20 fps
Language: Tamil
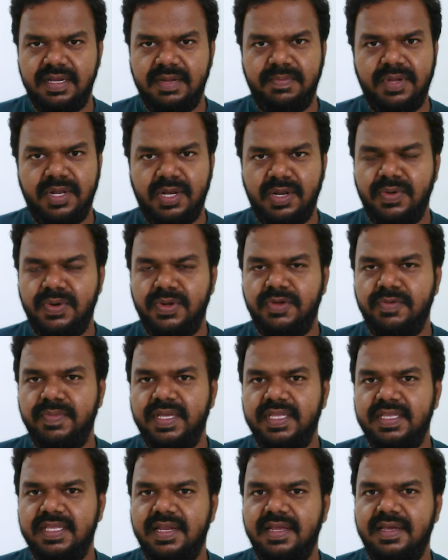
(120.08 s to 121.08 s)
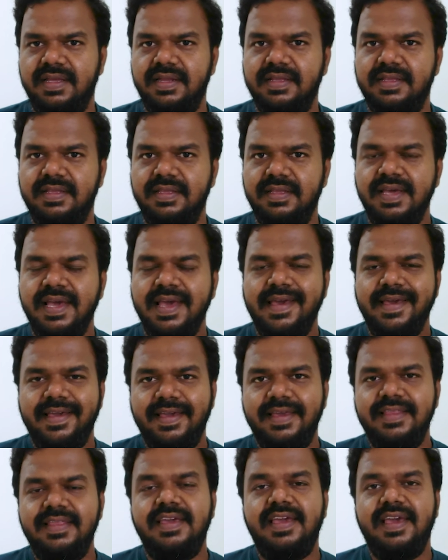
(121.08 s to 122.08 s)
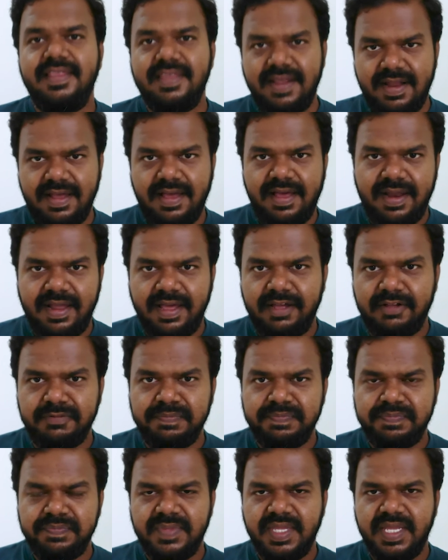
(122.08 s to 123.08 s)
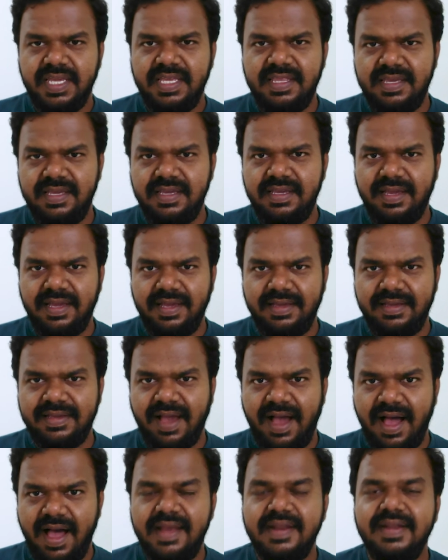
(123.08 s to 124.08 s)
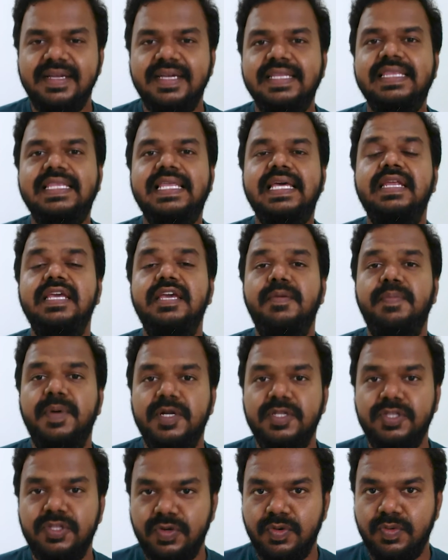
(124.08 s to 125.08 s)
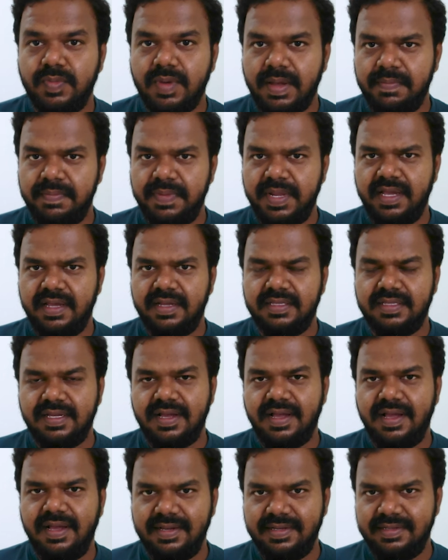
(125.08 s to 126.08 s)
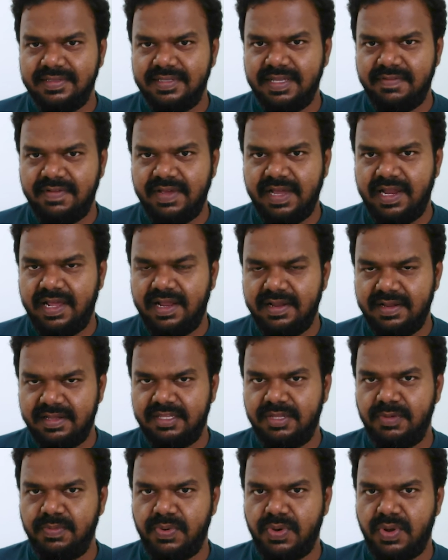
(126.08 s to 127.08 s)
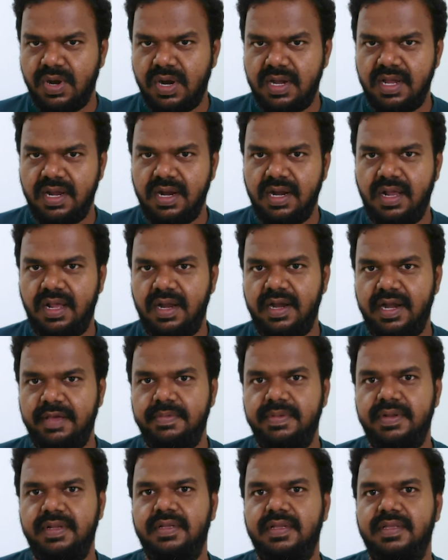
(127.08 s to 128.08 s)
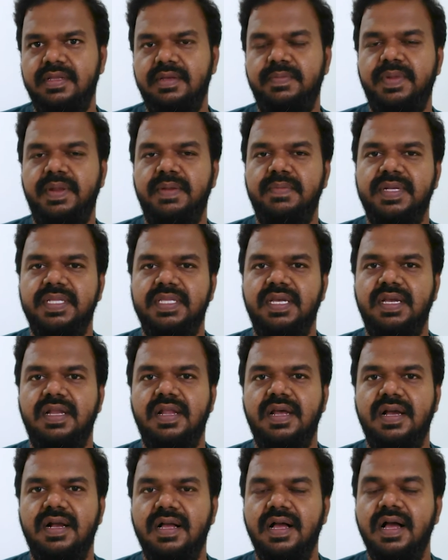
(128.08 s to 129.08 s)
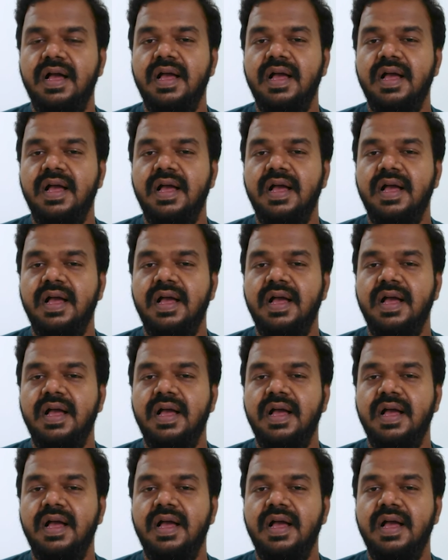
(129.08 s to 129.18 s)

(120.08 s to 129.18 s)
நம்ம எல்லோருக்குமே தெரிகிறது இது எதனால் இது யாருக்கு தெரியப்படுத்தணும் அப்படிங்கிறதுக்காக இந்த வேலை நிறுத்தம் போராட்டங்கள்லாம் நடைபெறுகிறது அப்படின்னு பார்த்தீங்கன்னாக்கா